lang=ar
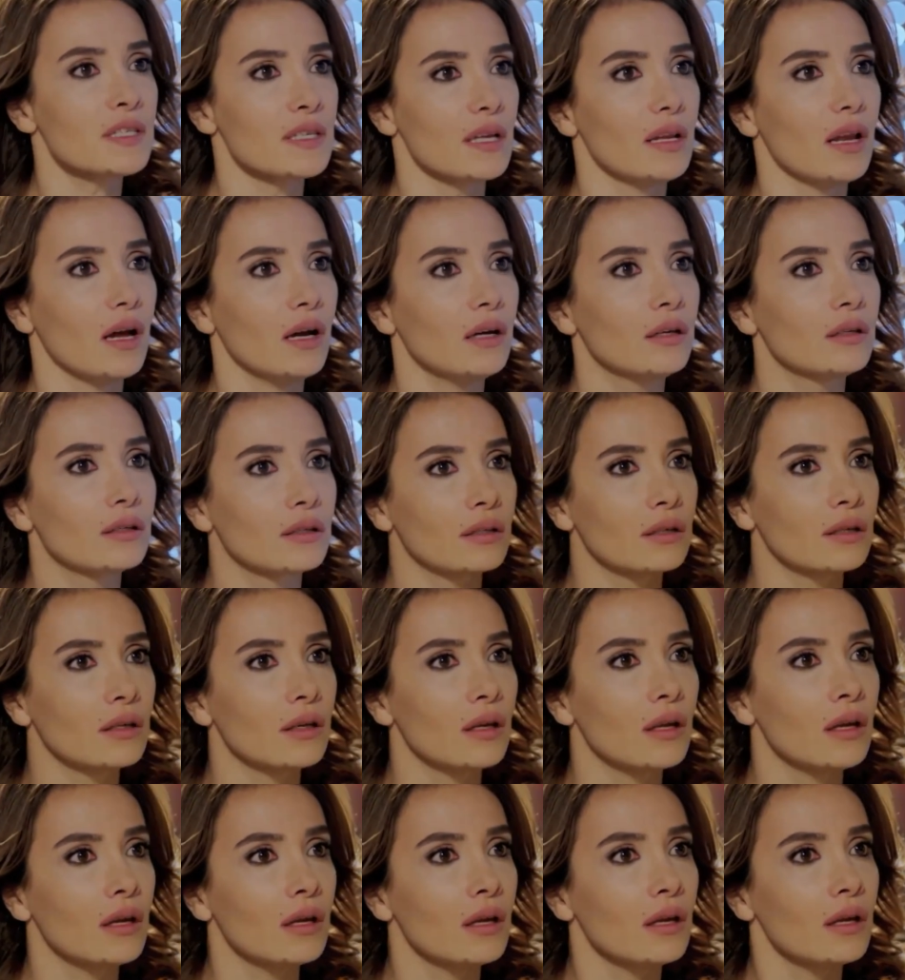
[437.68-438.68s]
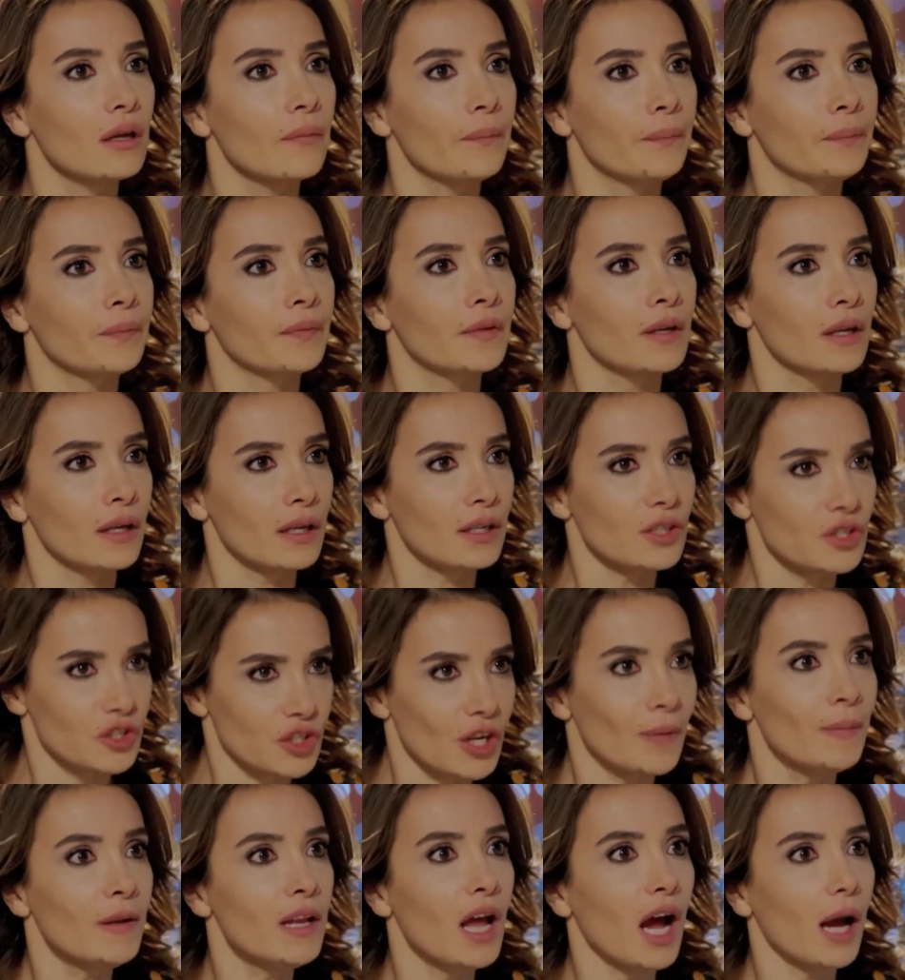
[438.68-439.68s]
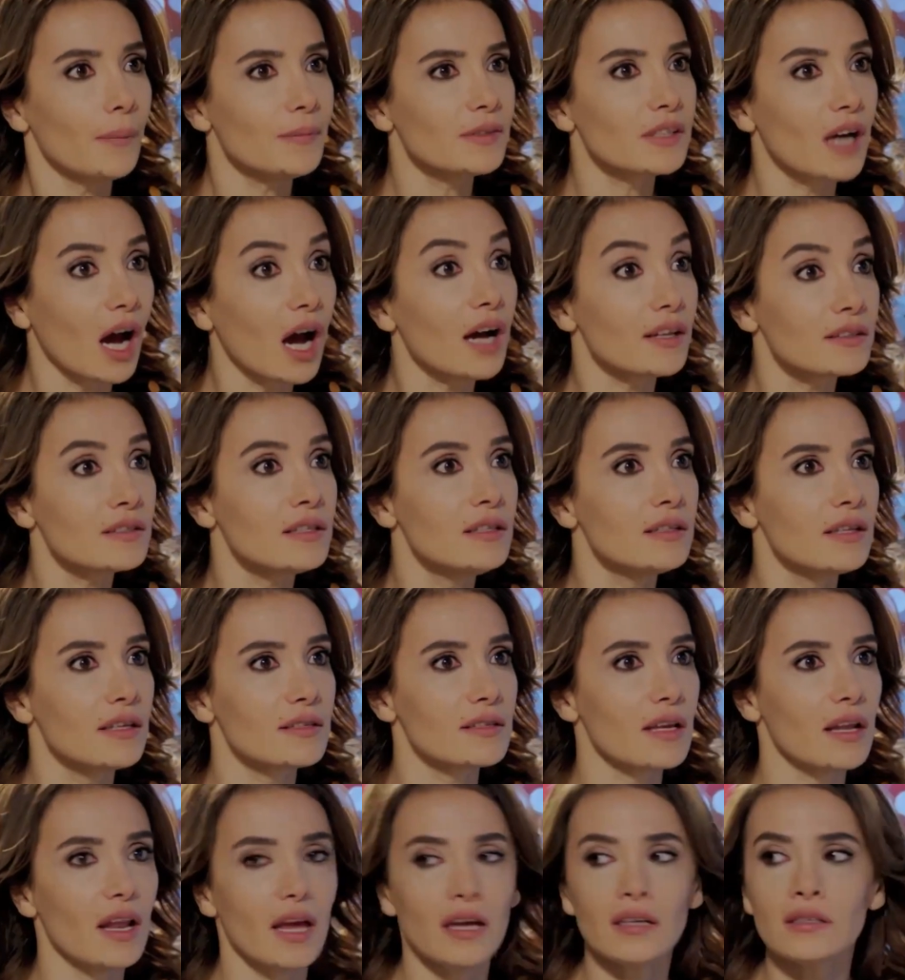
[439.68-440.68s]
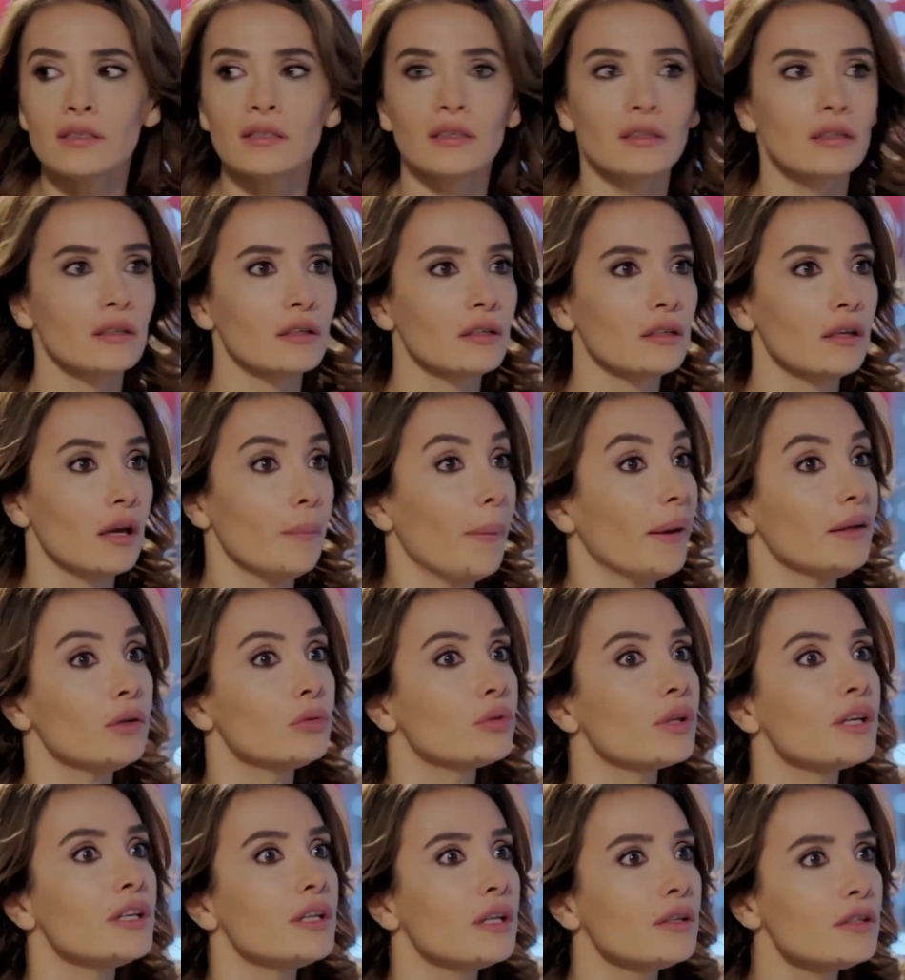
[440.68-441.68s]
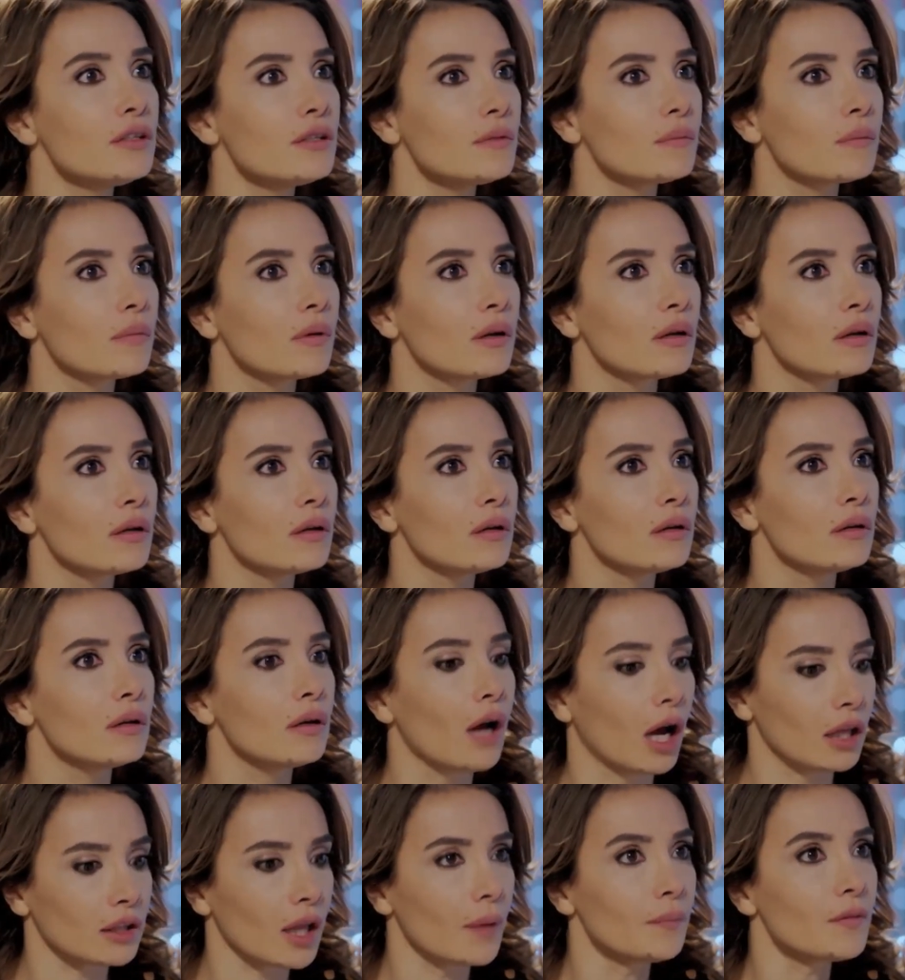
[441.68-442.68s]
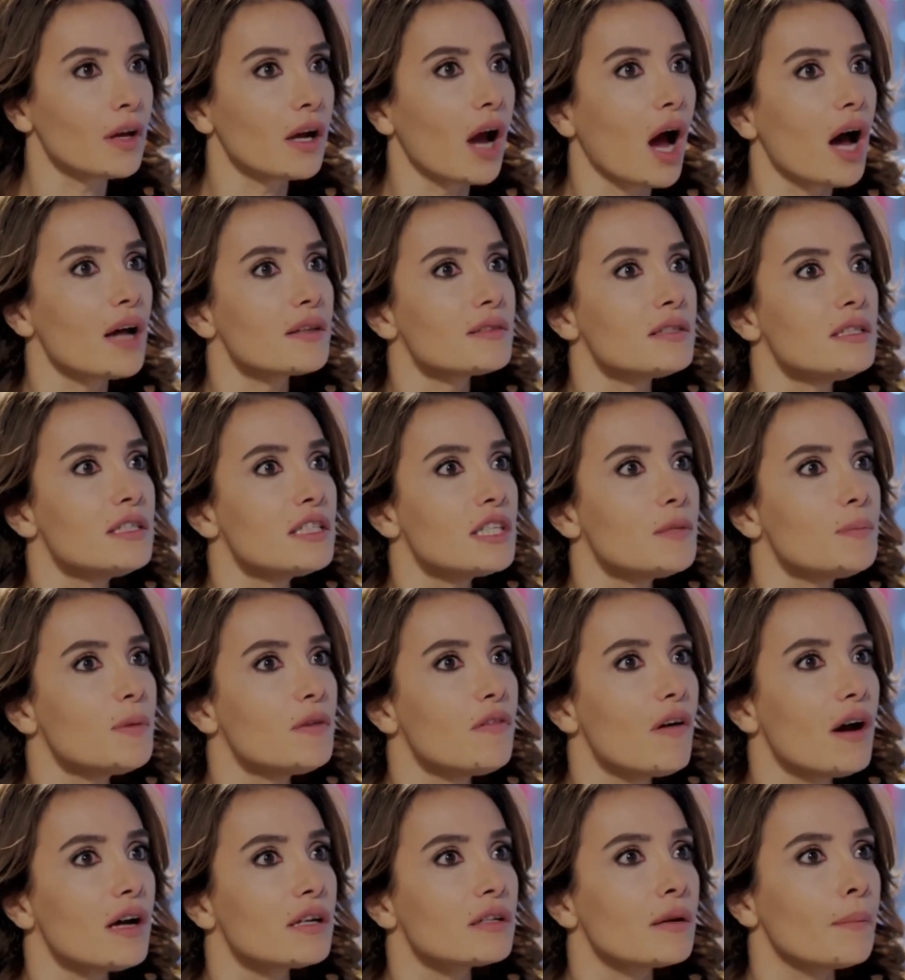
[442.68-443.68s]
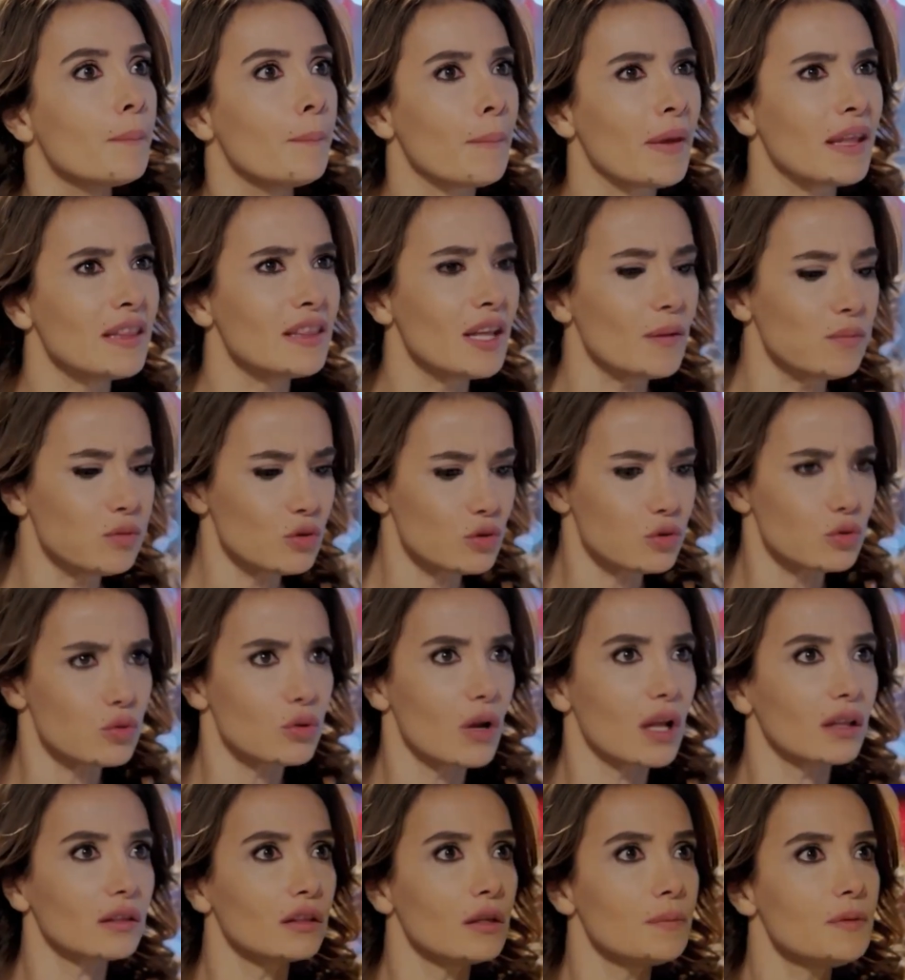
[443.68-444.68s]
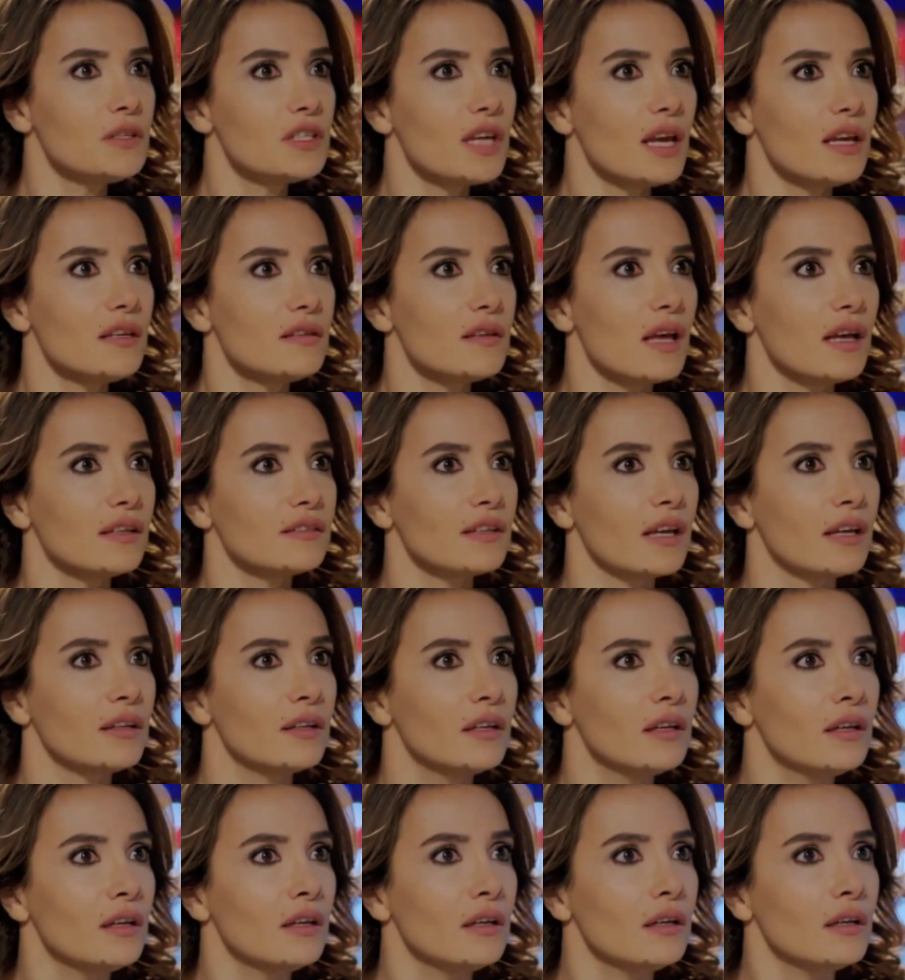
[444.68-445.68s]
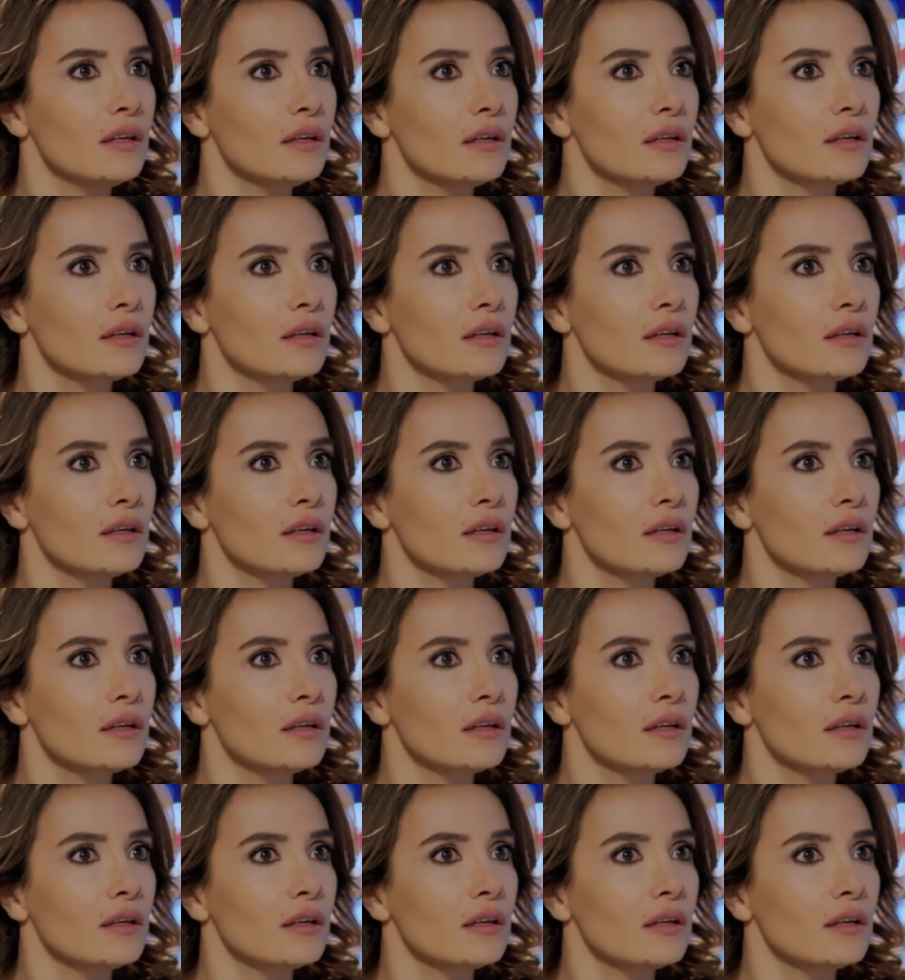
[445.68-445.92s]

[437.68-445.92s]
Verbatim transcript: اسمعي رح اقول لك شغله اذا قالوا جميل اللي قاتلها بصدق وانا مغمضه لانه شكله شكل مجرمين بعدين حتى حكيه بخليني خاف